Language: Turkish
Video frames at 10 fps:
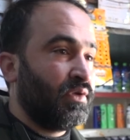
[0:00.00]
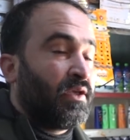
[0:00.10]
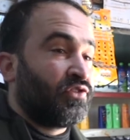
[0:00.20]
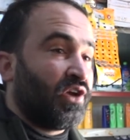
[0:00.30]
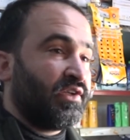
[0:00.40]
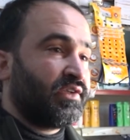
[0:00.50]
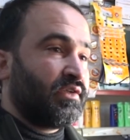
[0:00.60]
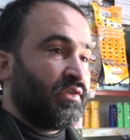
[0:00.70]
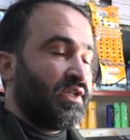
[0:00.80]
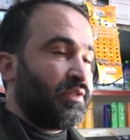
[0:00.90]
Şahıs
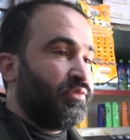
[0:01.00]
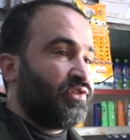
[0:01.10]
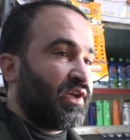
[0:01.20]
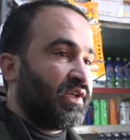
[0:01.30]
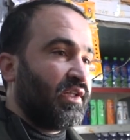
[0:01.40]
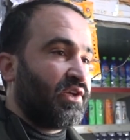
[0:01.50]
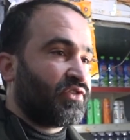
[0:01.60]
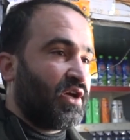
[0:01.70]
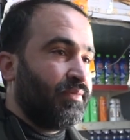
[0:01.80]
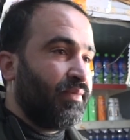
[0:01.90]
net bir şekilde
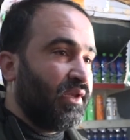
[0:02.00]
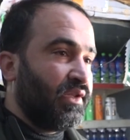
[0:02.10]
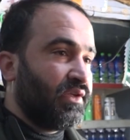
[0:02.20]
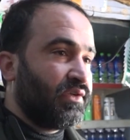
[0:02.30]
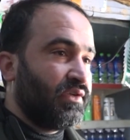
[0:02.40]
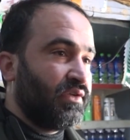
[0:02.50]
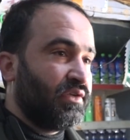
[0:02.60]
eşgali bellidir.